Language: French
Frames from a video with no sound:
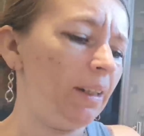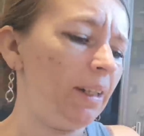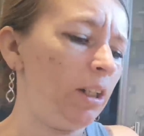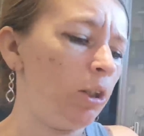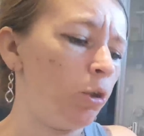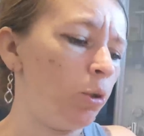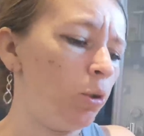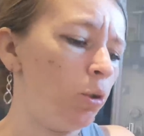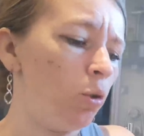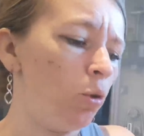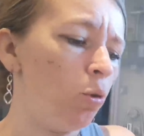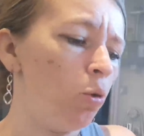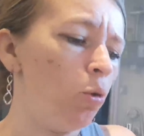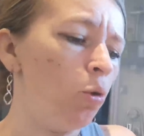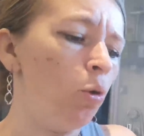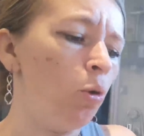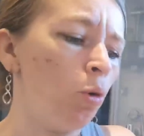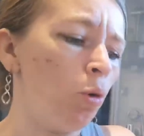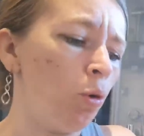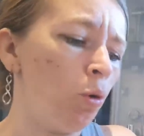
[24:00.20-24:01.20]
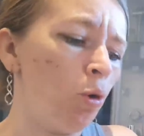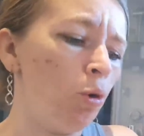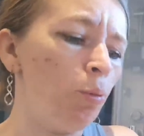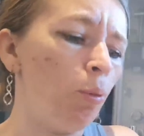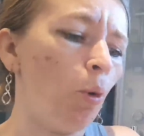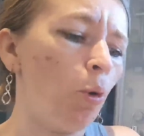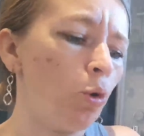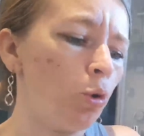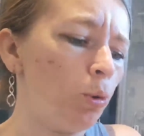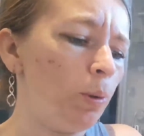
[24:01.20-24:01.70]
les tuyaux, le
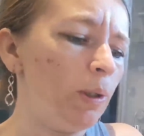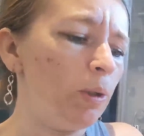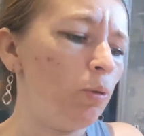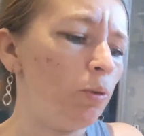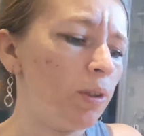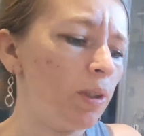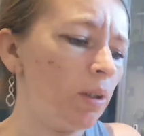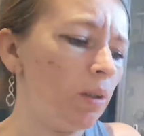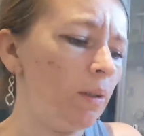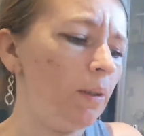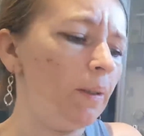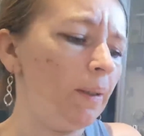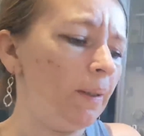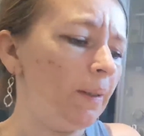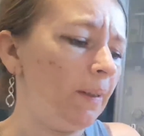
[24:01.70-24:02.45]
produit, tout ça.